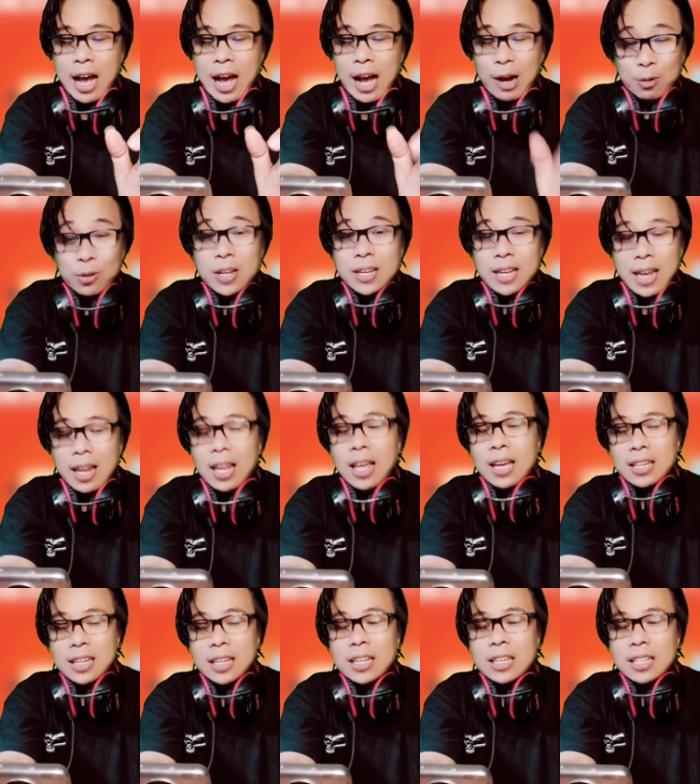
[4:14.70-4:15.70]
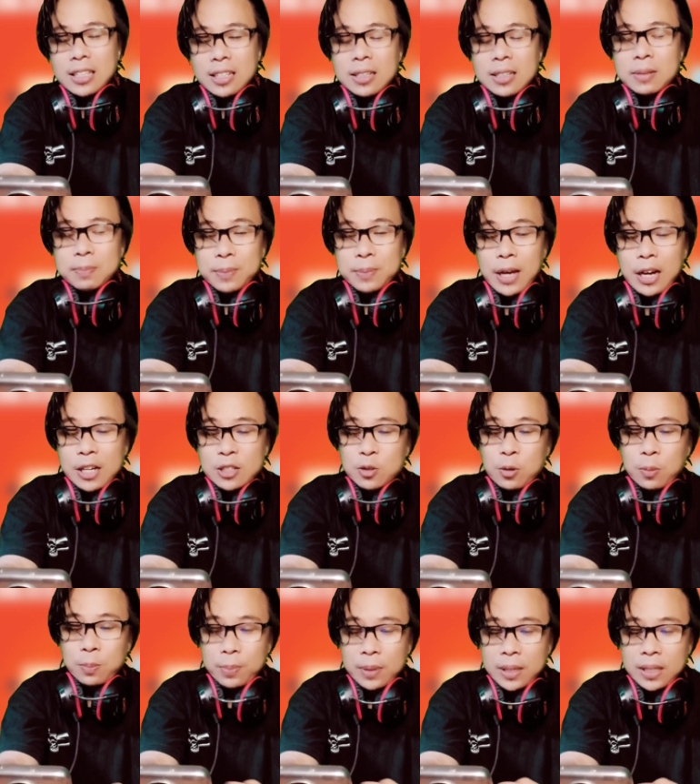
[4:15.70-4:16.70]
aku tanya lagi nih ke pihak
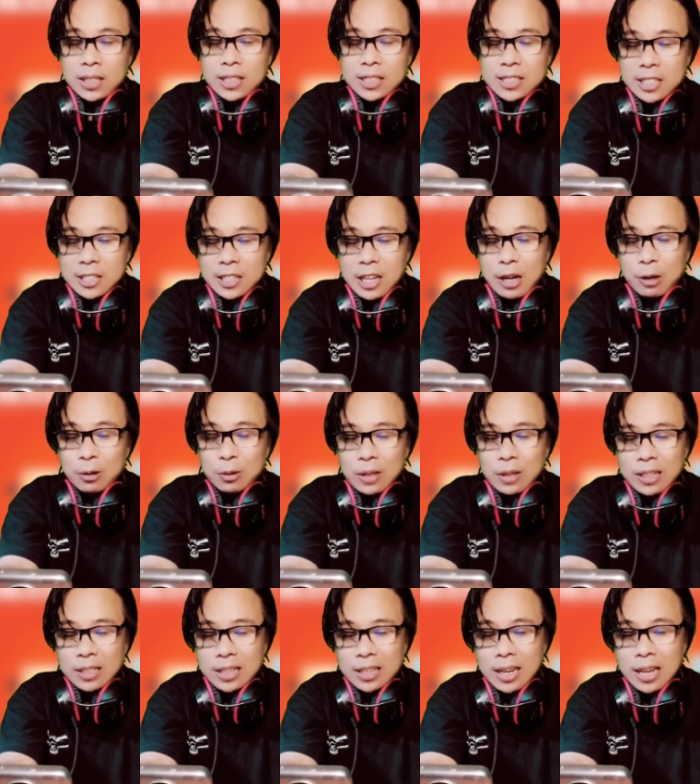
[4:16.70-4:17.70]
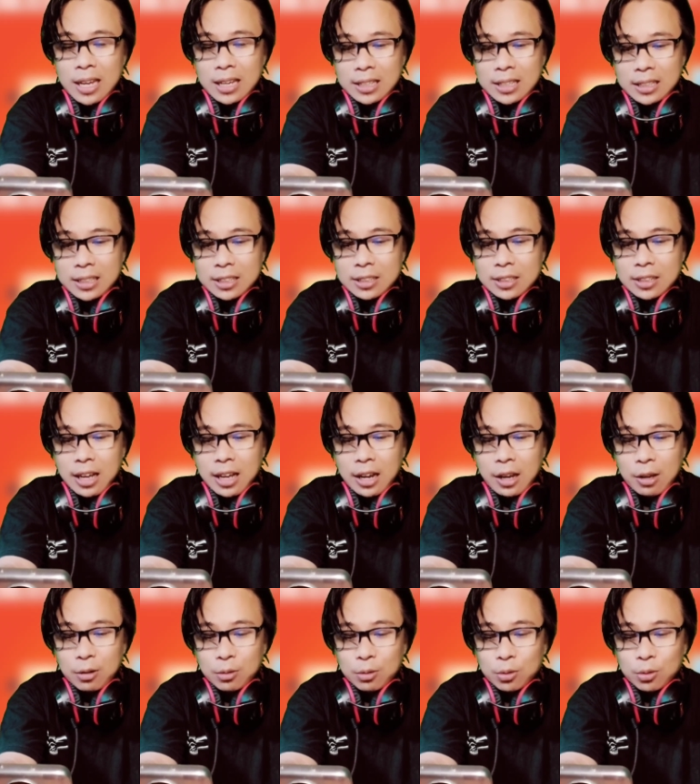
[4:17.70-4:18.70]
Shopee, di sini aku tanya lagi
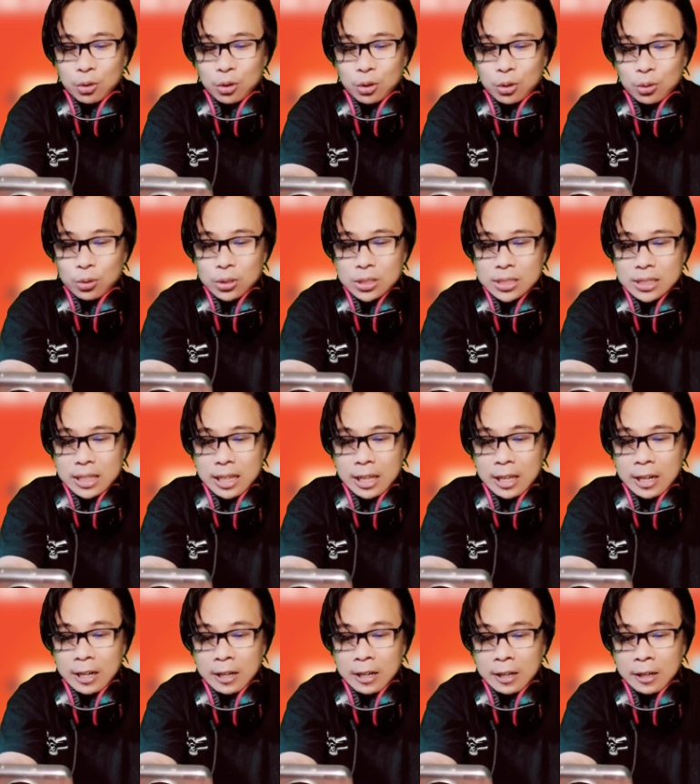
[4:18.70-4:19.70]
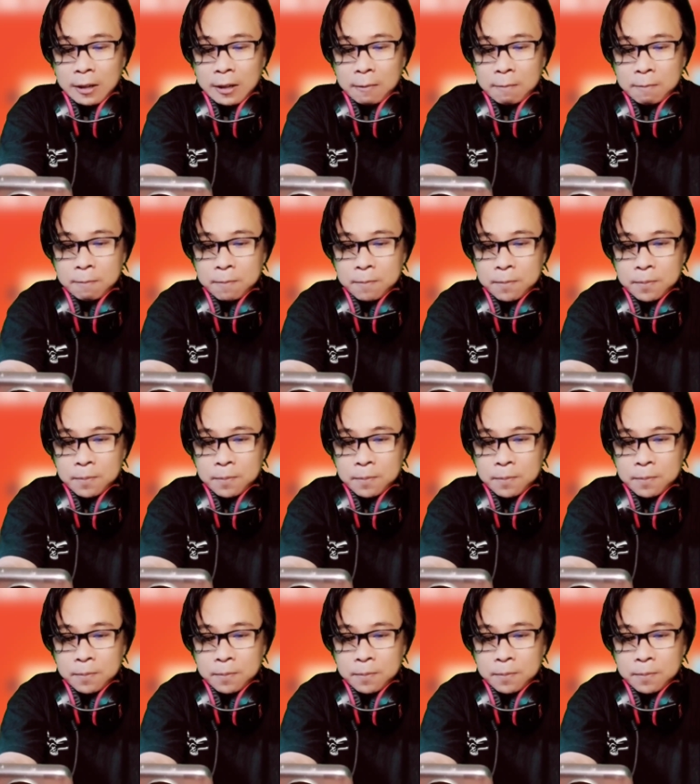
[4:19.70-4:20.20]
kalau untuk share